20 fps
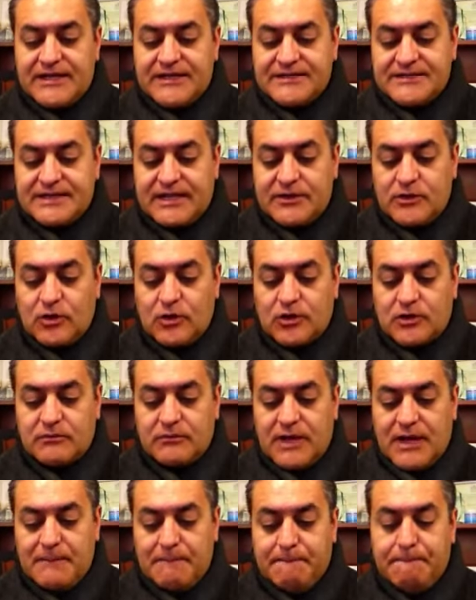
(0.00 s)
esta
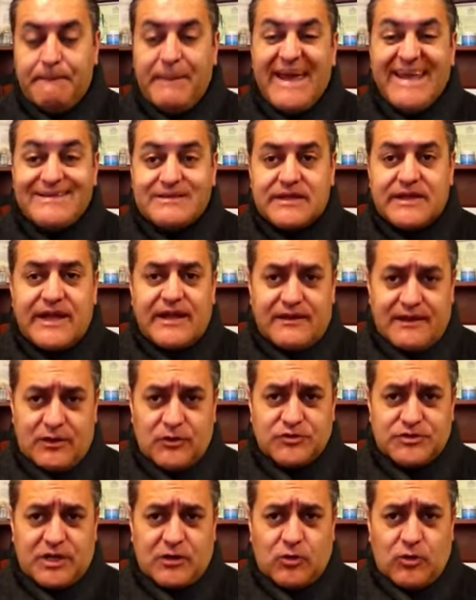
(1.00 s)
norma pétrea de
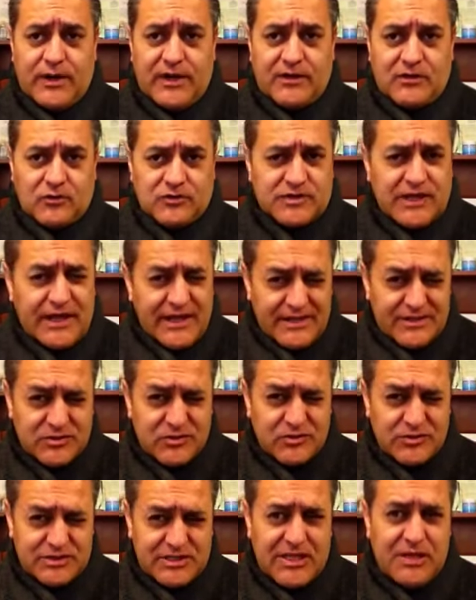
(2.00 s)
los acuerdos.
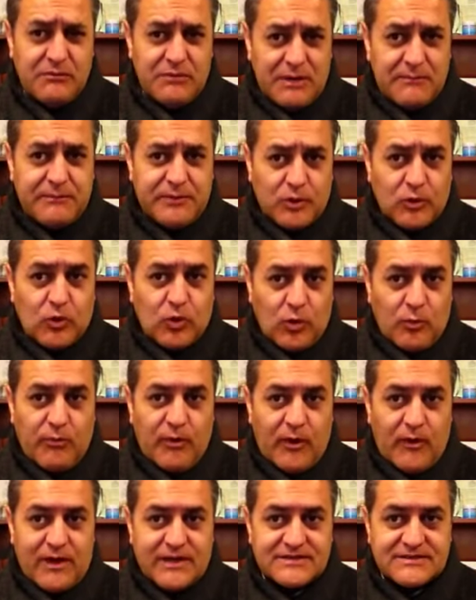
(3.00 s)
Eso sí me preocupa
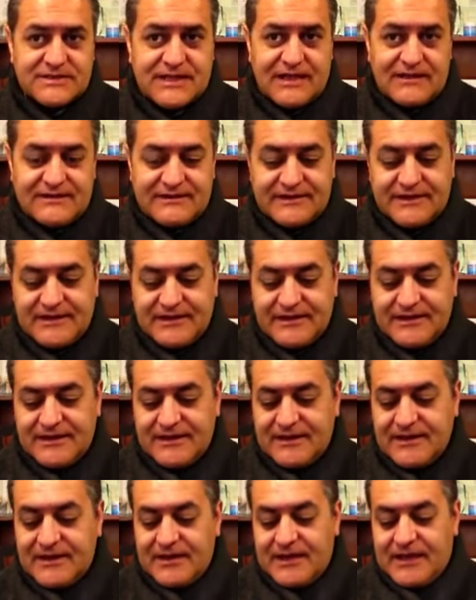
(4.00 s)
bastante.
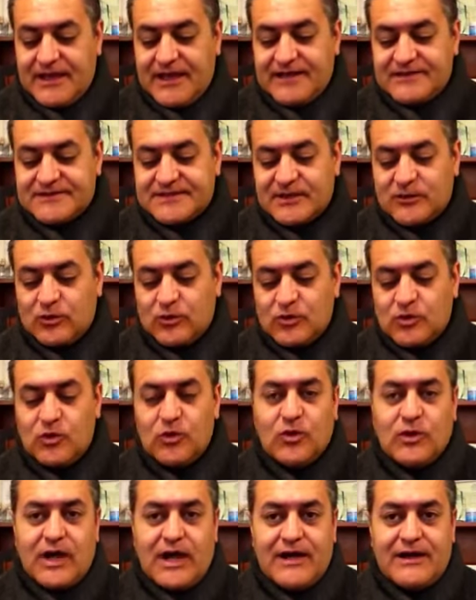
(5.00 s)
En segundo
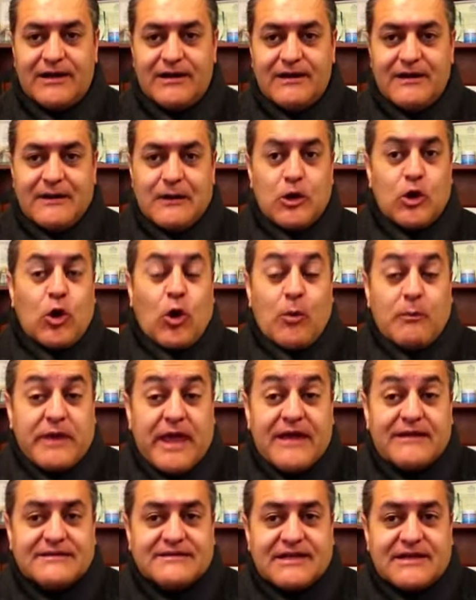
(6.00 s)
lugar,
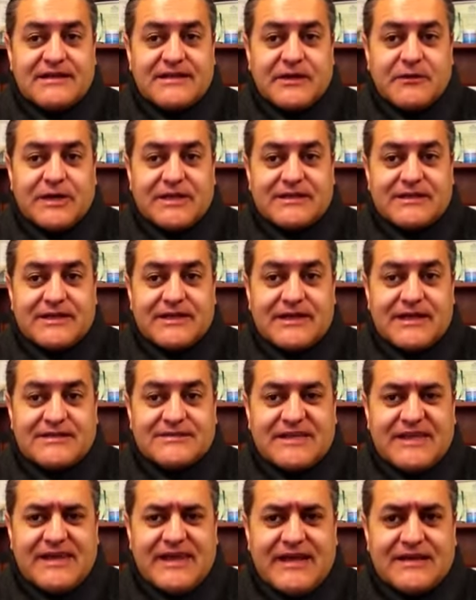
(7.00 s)
comienza el debate de
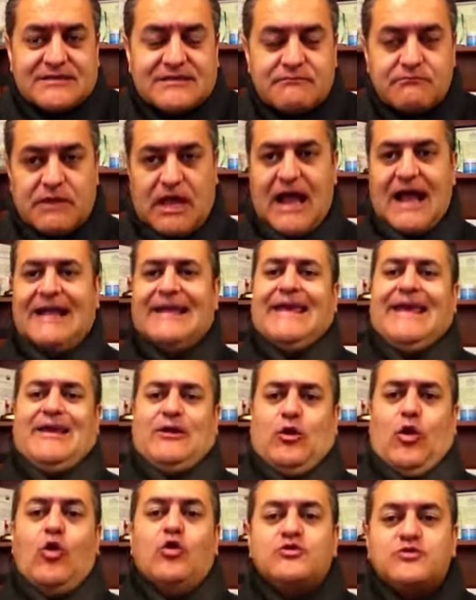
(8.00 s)
las ideas. ¿A qué
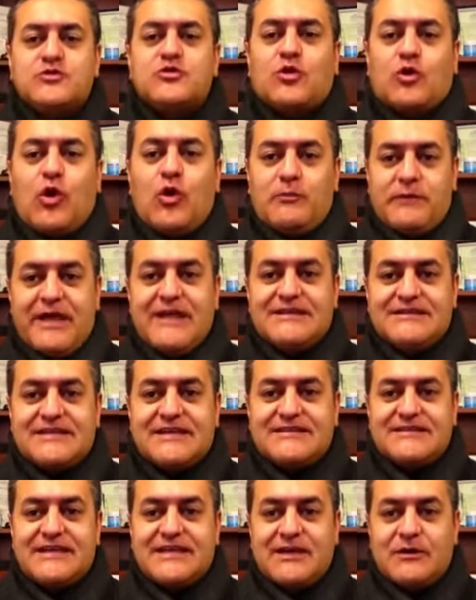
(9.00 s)
costo comienza
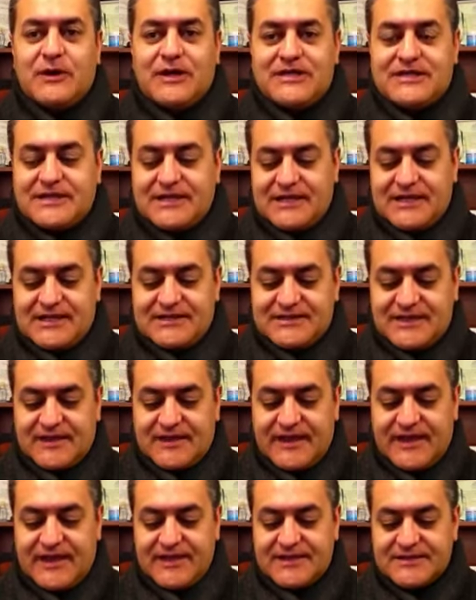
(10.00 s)
ese debate de las
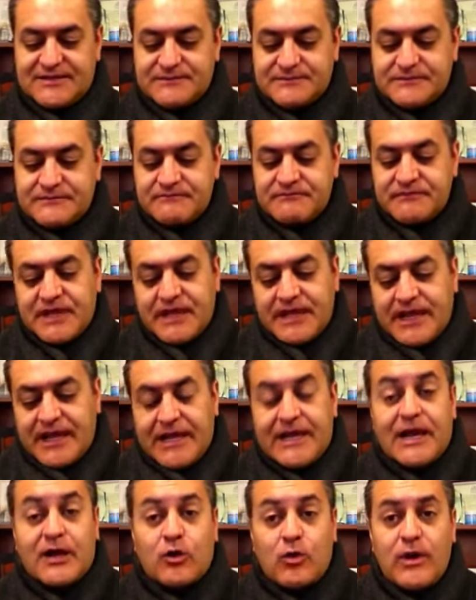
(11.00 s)
ideas?
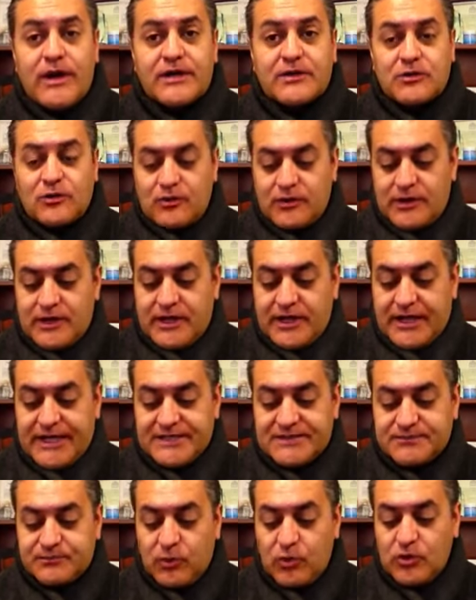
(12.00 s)
El acuerdo
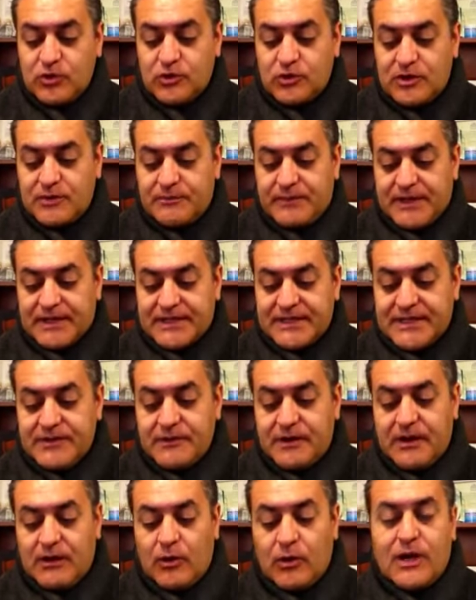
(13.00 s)
es punto de partida
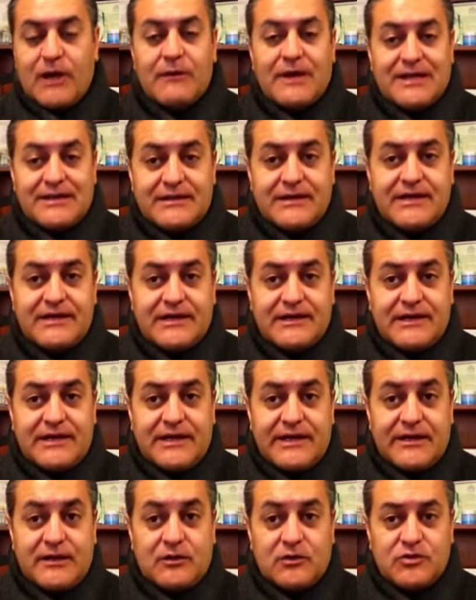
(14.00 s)
bajo la bandera de la
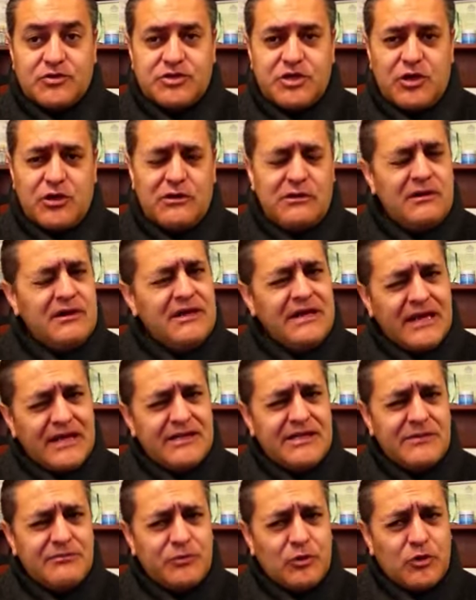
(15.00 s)
inclusión. ¿Qué
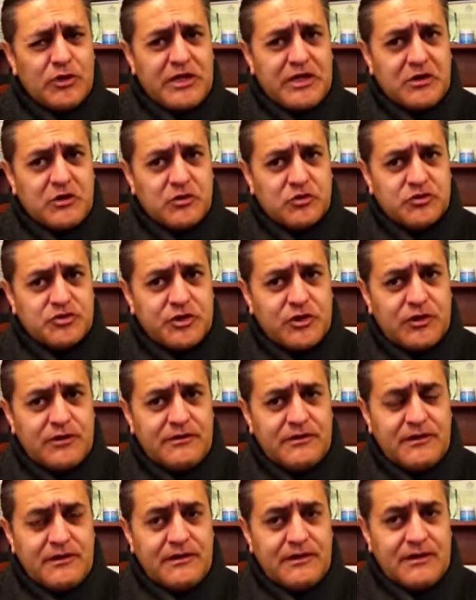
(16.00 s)
tipo de inclusión?
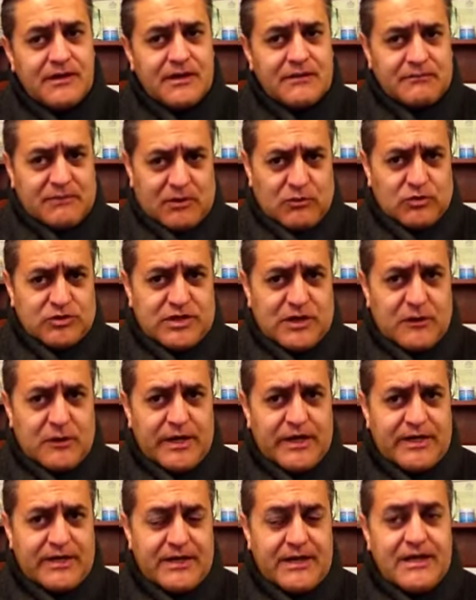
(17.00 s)
Vamos a
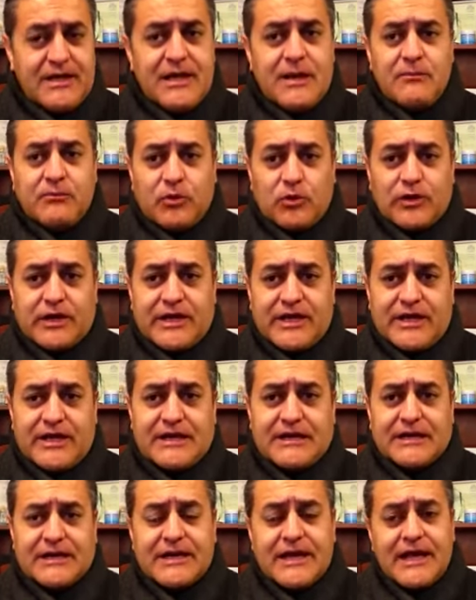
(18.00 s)
ver, porque
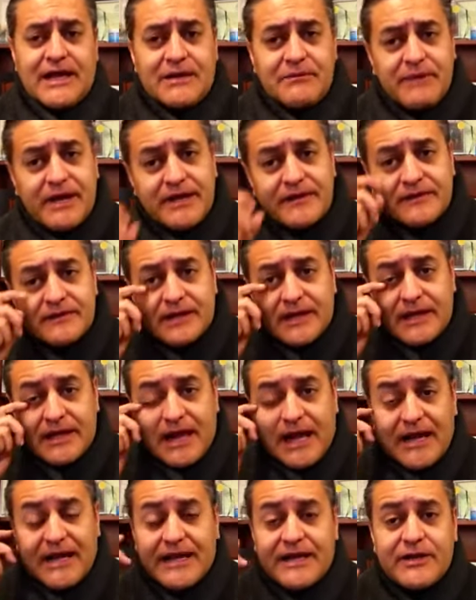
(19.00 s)
realmente
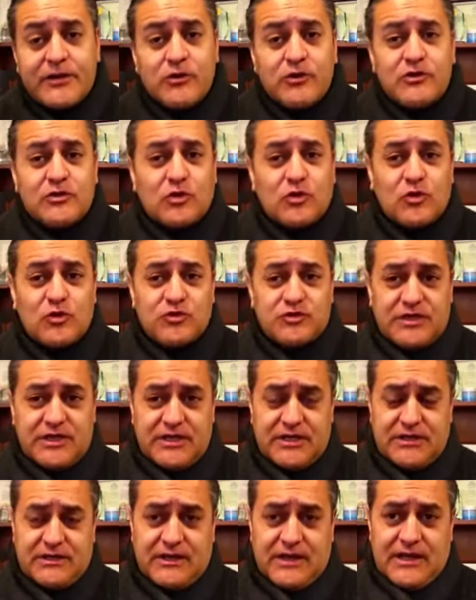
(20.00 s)
han querido
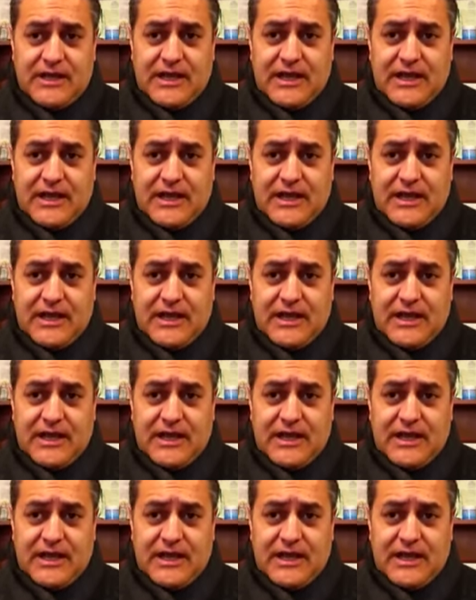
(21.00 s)
introducir